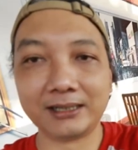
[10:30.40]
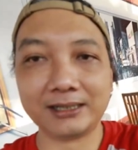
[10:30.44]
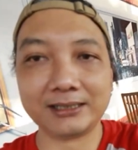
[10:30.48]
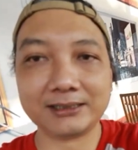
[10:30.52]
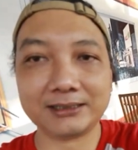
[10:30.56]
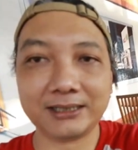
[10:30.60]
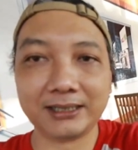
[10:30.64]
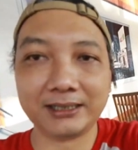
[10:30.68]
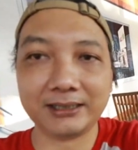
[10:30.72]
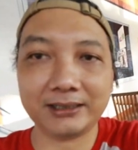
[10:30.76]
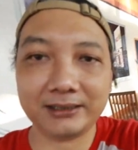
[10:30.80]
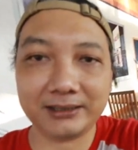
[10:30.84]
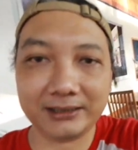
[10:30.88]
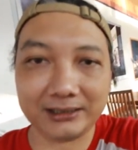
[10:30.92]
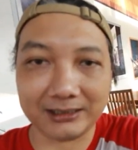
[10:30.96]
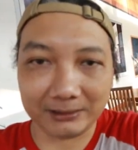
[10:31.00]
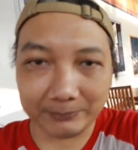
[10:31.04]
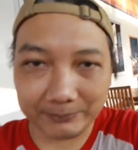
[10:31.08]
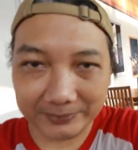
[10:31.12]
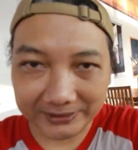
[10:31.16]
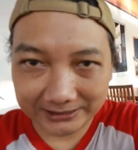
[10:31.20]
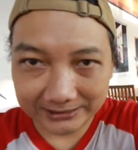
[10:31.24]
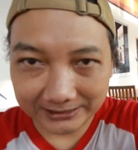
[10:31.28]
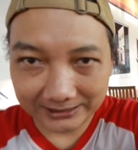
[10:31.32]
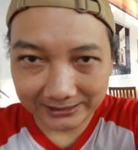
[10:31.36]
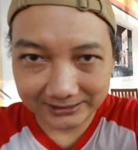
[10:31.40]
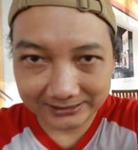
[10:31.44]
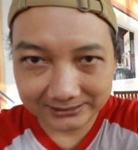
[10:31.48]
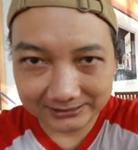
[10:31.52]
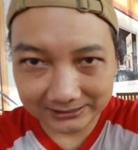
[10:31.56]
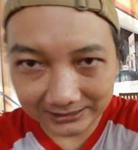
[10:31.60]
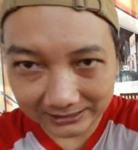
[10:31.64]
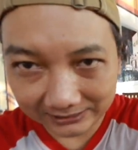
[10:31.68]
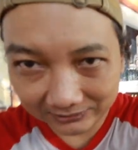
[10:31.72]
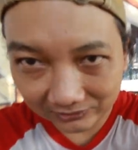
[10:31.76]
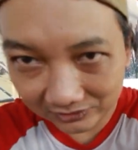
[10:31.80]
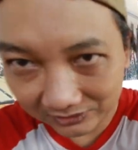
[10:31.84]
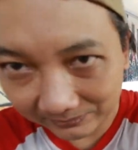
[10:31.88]
rasa ini lebih dari
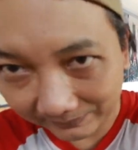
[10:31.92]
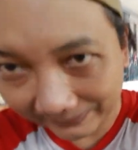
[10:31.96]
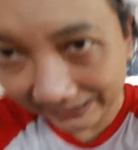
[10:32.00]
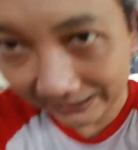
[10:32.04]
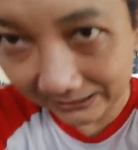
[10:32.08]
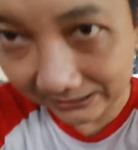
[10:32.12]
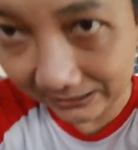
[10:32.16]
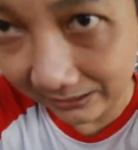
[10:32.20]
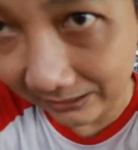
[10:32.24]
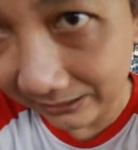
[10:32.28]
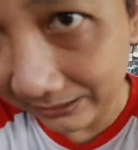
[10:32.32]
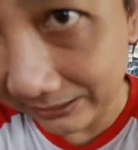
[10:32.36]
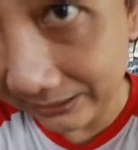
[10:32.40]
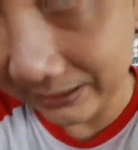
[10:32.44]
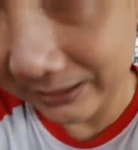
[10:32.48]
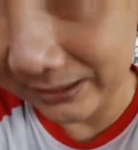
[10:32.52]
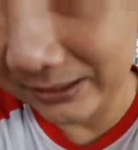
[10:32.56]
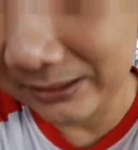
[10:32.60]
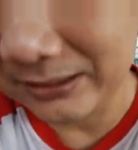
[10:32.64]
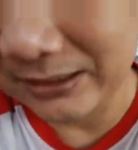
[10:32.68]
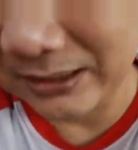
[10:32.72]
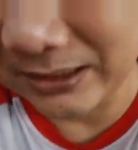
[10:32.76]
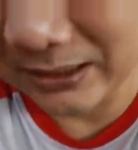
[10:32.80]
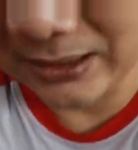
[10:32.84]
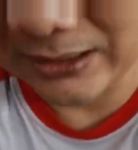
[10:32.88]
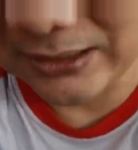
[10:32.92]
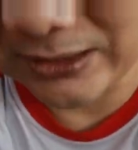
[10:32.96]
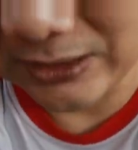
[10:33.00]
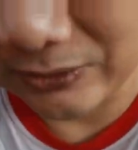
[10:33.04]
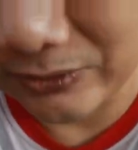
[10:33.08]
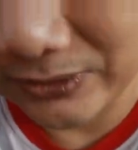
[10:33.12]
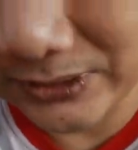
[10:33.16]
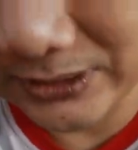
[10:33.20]
100 meter ya, karena jauh